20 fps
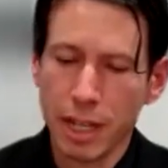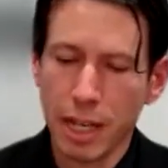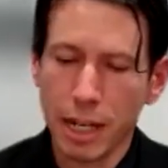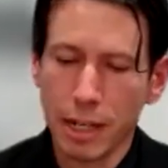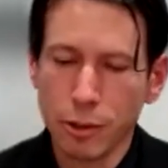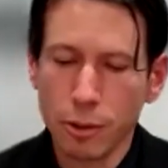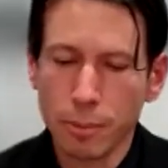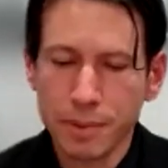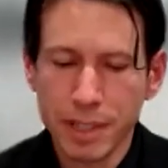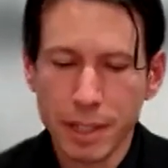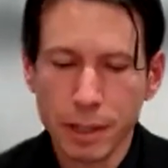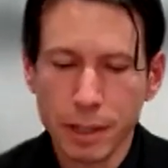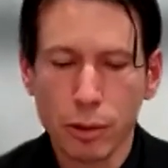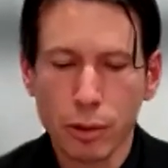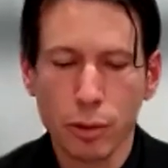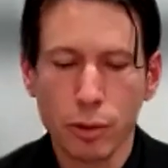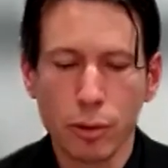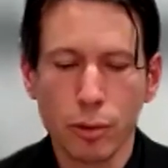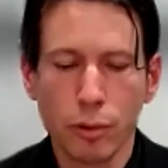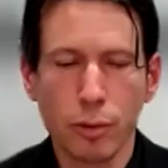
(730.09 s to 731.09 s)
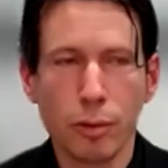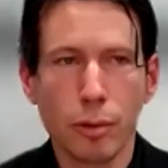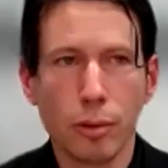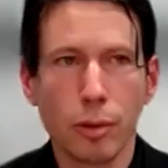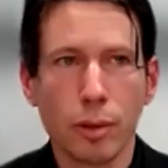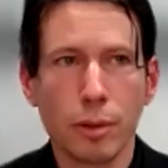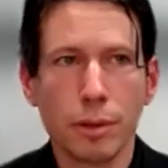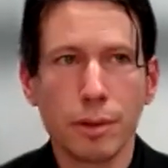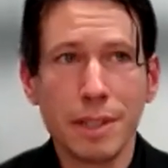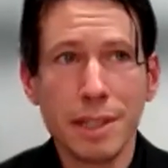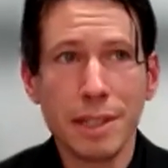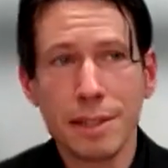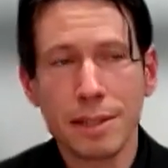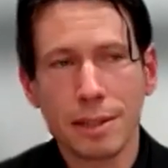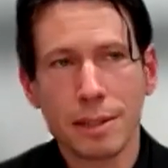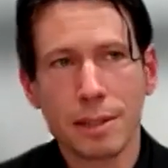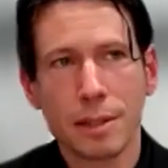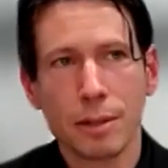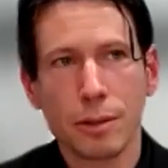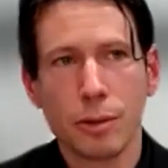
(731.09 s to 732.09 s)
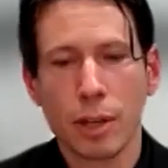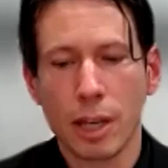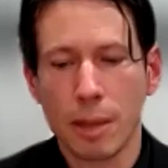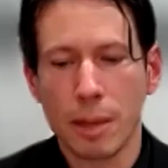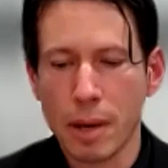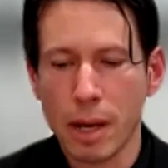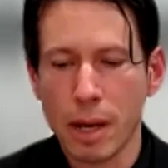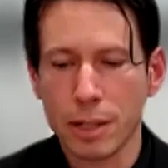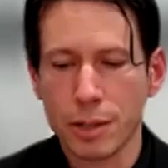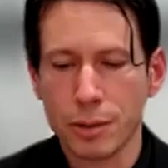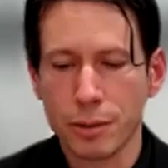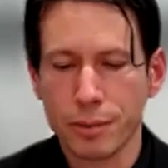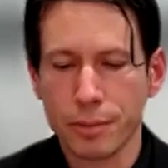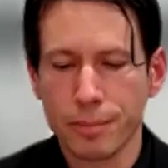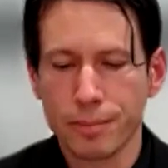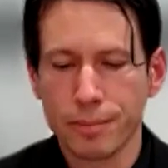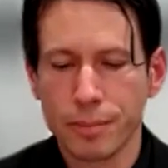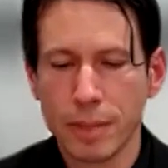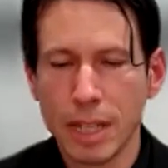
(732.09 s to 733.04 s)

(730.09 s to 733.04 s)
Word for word: elle n'obtient que 10 de réparation.